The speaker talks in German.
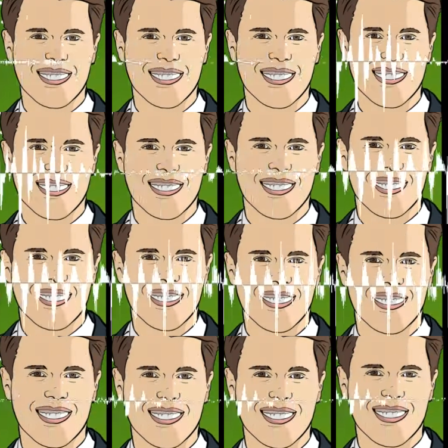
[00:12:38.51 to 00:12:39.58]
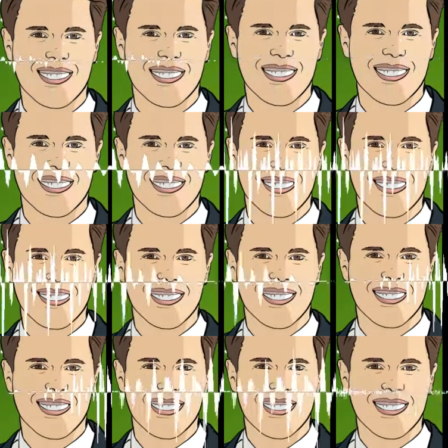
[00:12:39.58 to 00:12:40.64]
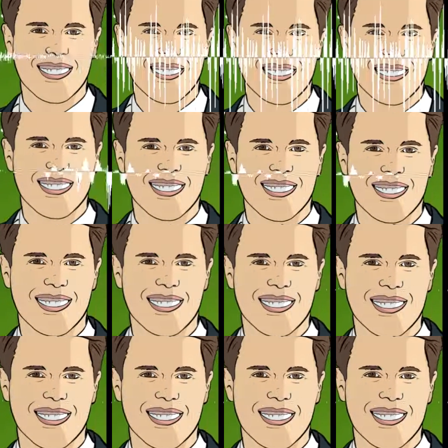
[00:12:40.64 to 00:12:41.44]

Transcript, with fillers: und wo es gegebenenfalls noch Optimierungspotenzial gibt